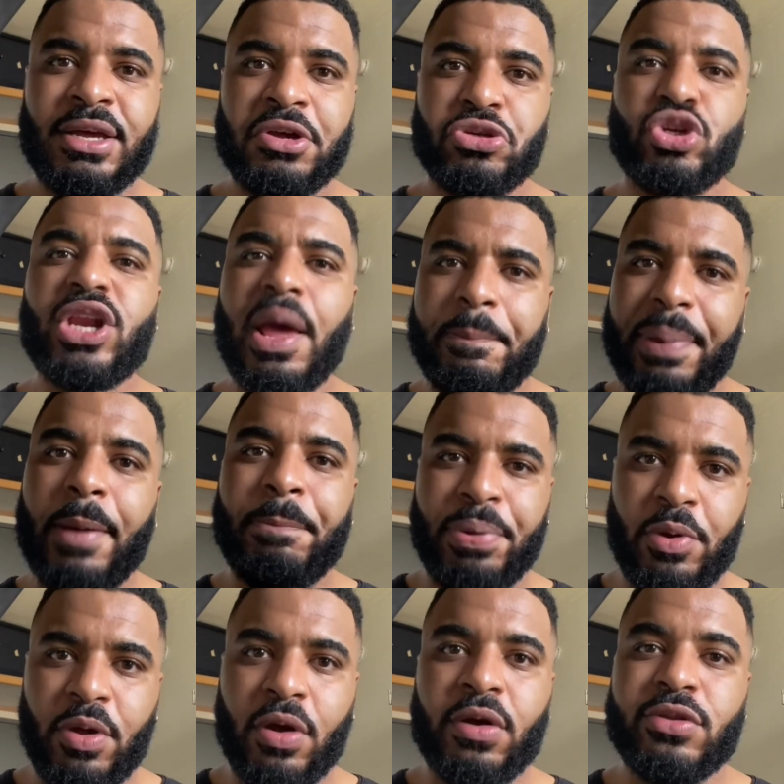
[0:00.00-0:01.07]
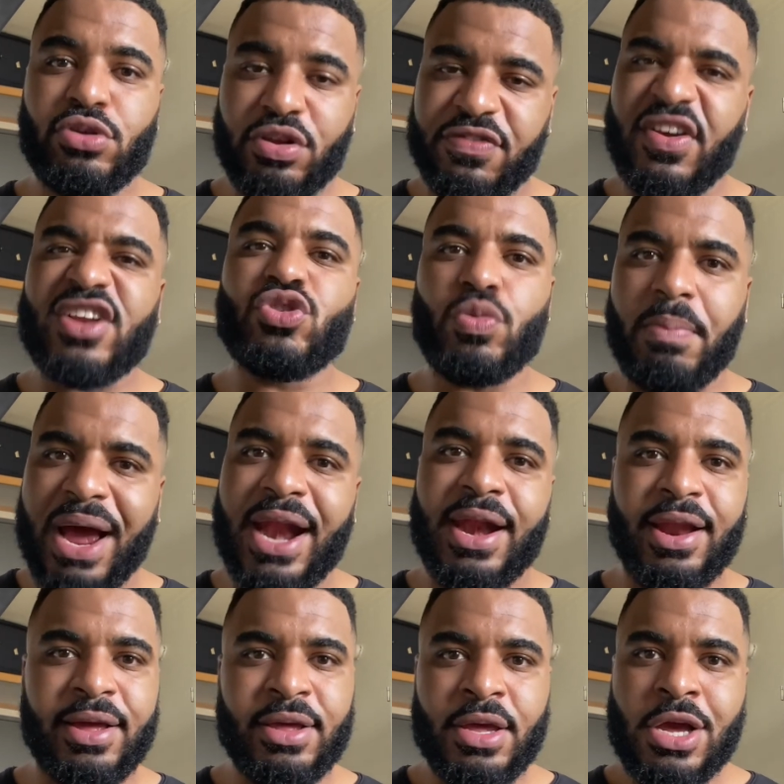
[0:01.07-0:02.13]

tu n'as pas peur de te faire du mal,